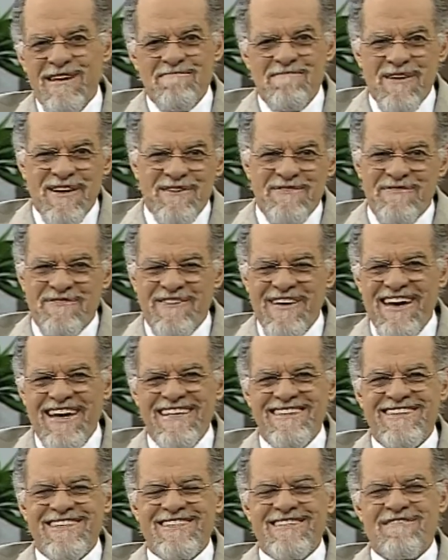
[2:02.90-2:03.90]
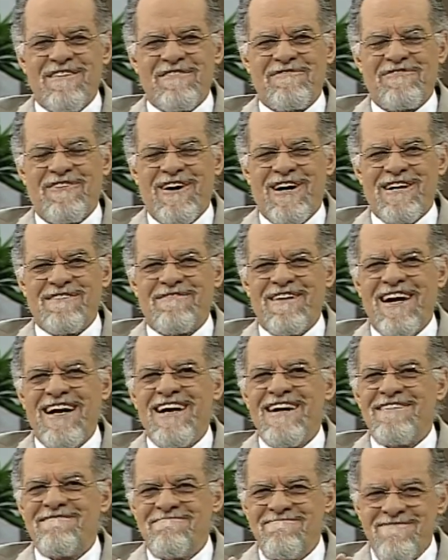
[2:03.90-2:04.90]
é perfeito de uma forma
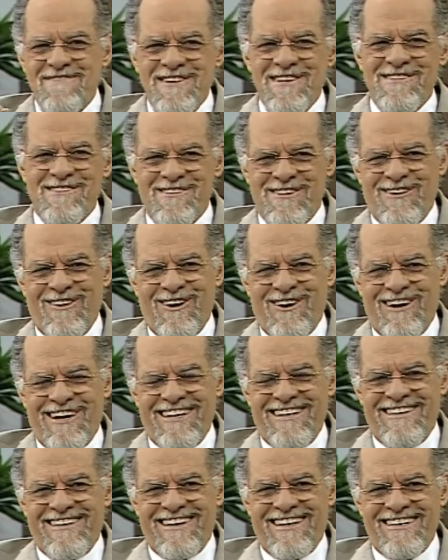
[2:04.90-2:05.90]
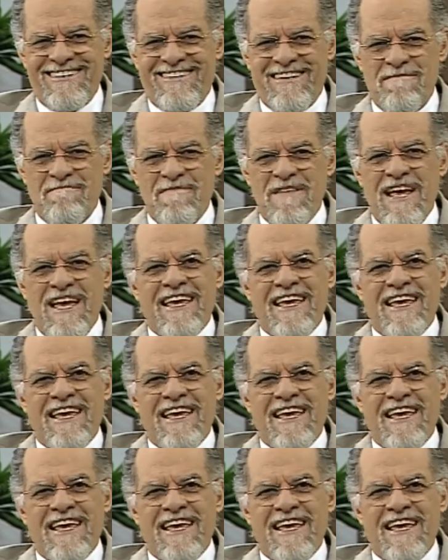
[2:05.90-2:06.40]
muito gloriosa.